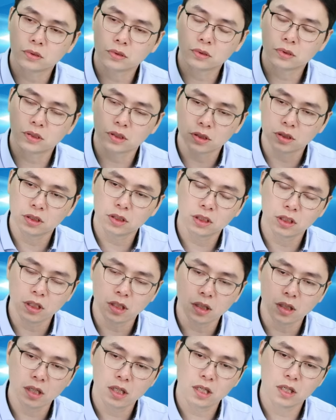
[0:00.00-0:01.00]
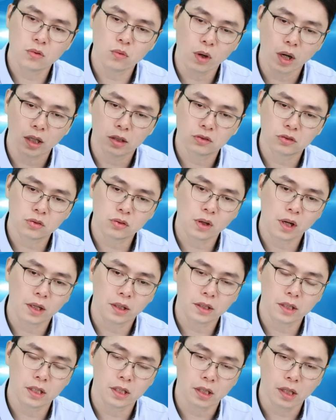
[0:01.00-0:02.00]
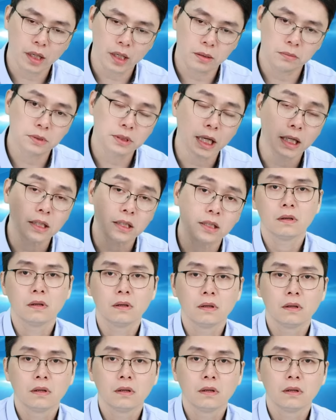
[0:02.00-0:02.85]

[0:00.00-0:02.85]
世芯、力旺、创意、M 三十一，